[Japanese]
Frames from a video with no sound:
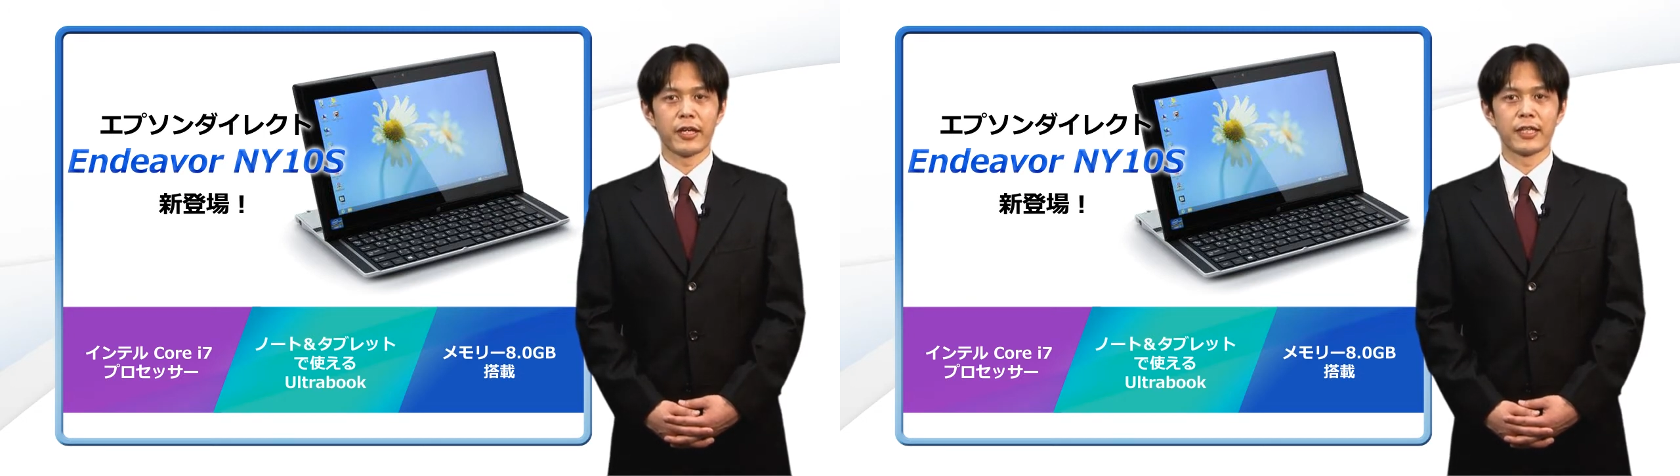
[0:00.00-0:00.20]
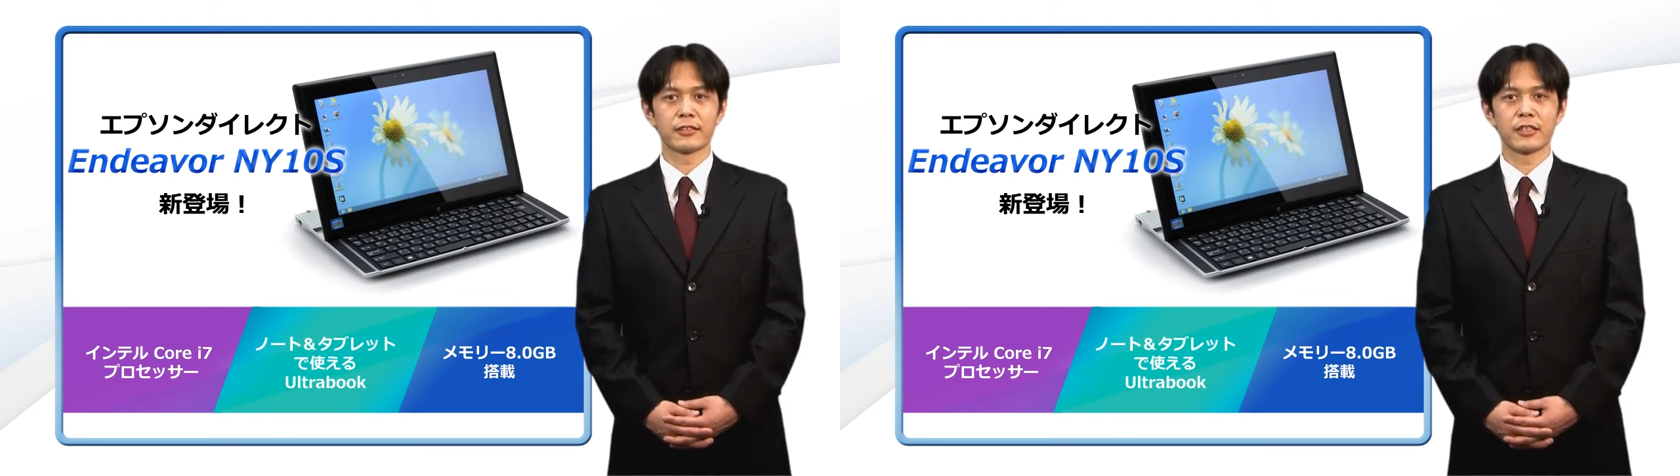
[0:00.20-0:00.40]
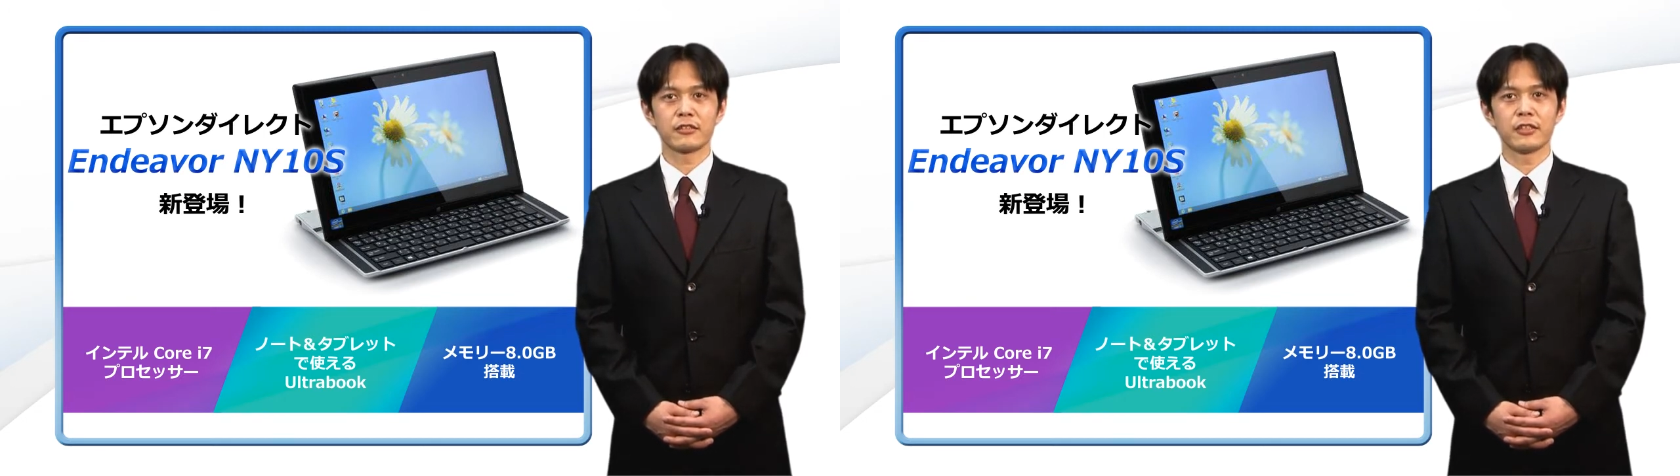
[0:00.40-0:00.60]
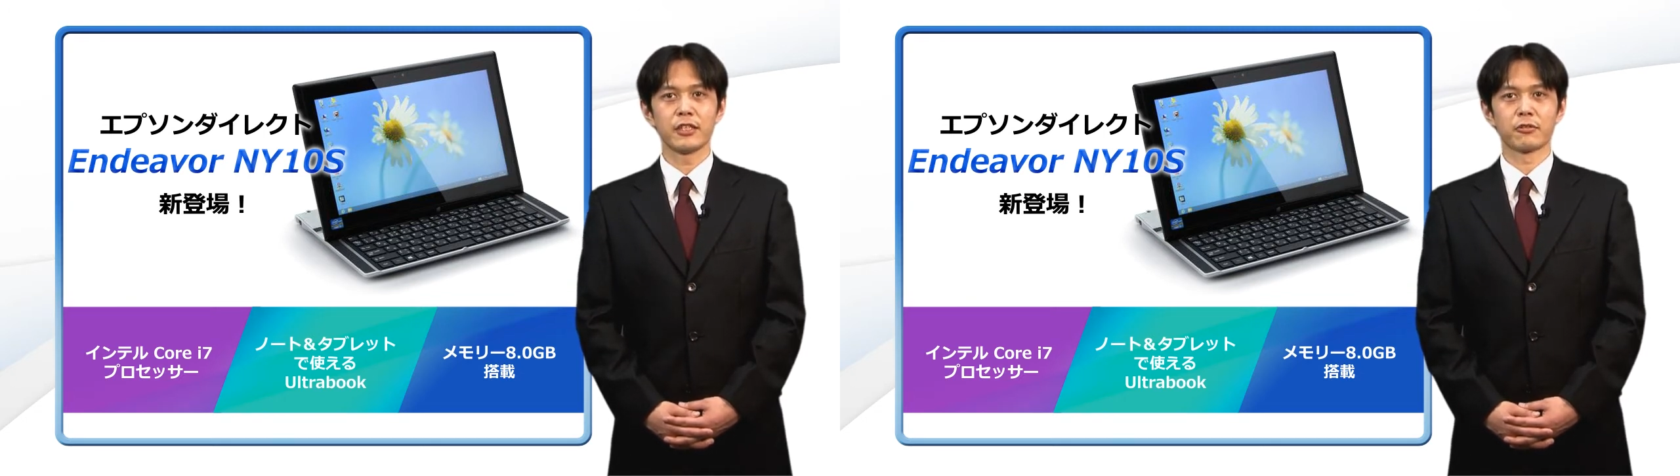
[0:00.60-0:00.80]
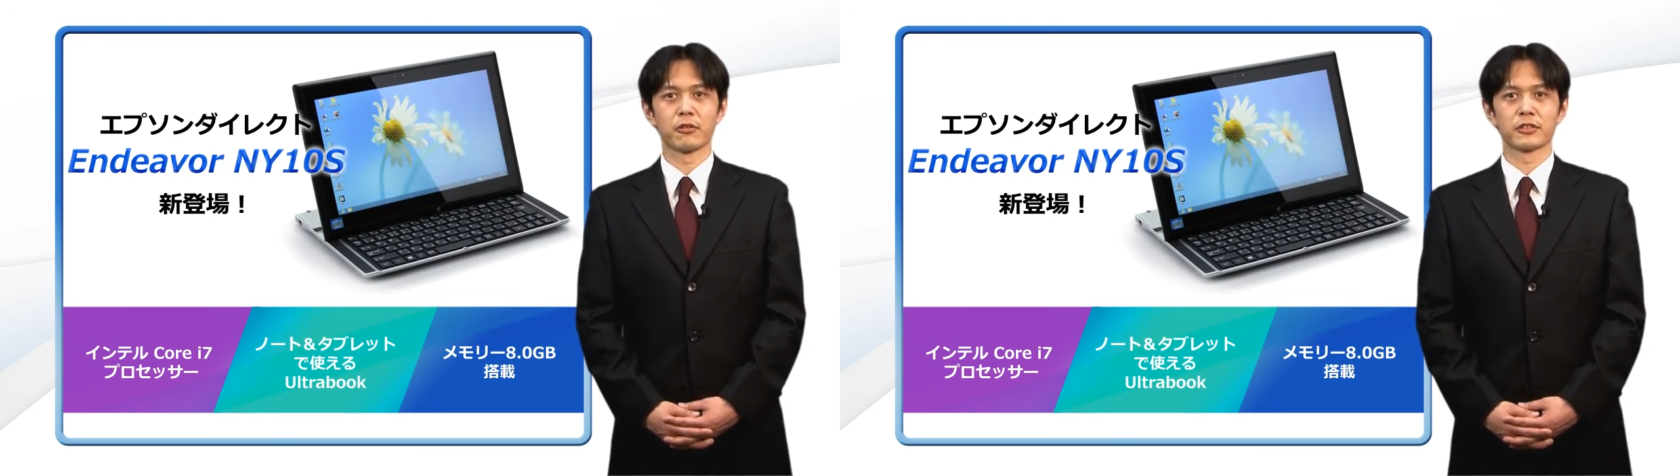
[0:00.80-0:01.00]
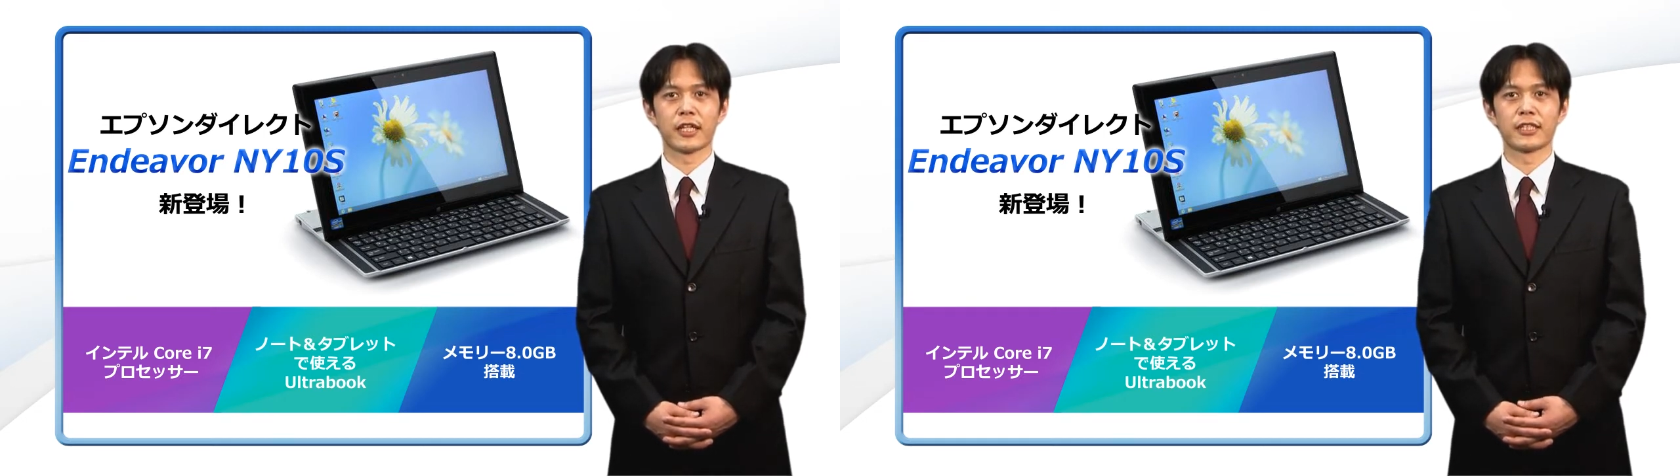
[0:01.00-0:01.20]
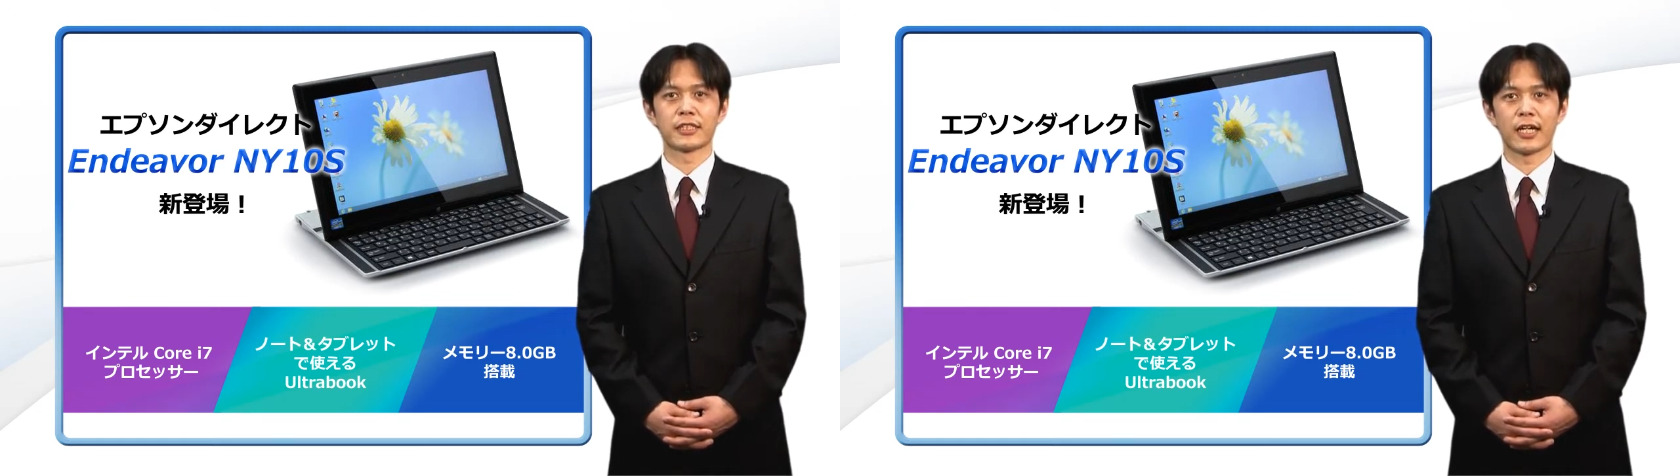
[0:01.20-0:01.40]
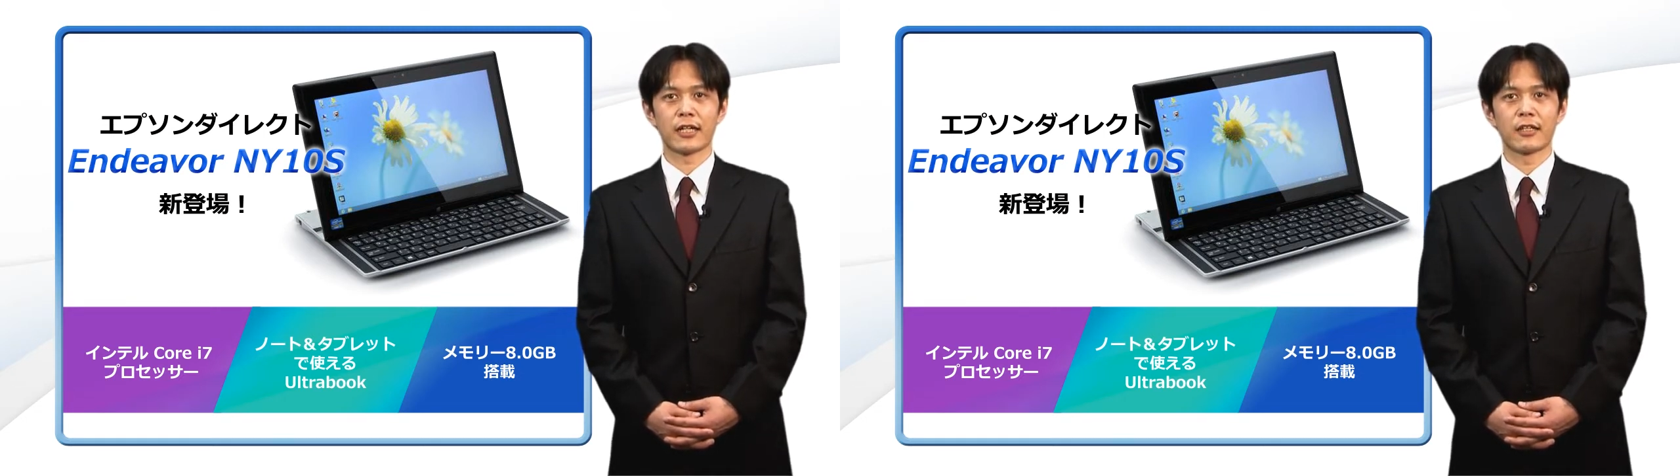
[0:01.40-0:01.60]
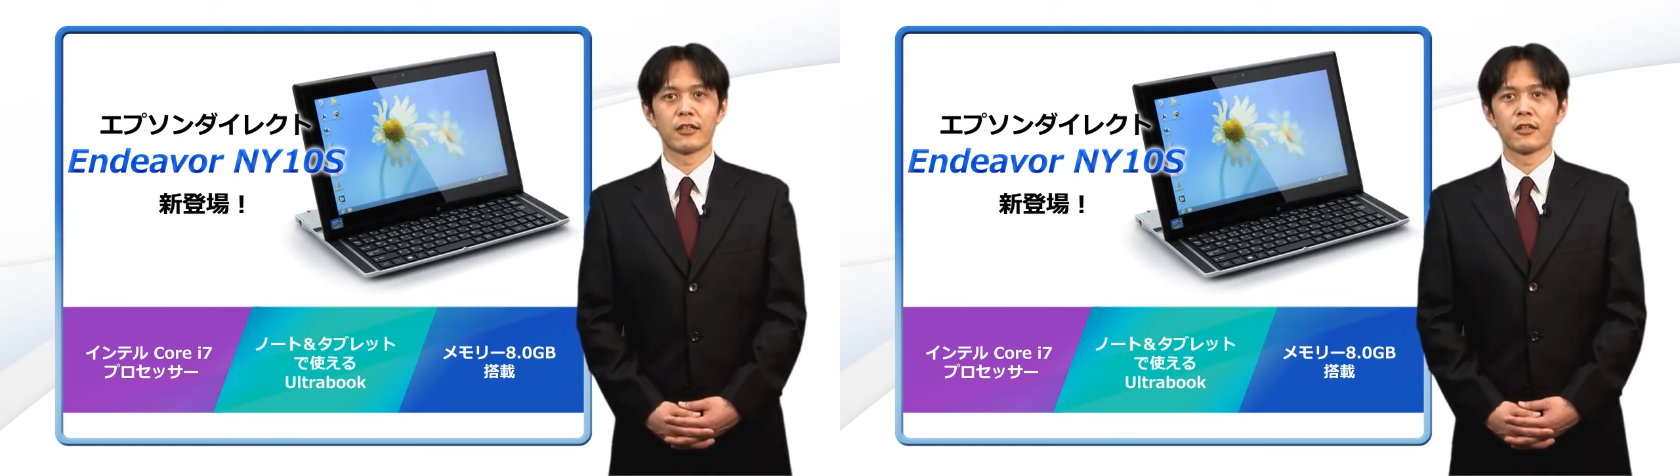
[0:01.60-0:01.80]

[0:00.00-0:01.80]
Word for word: SSD を搭載した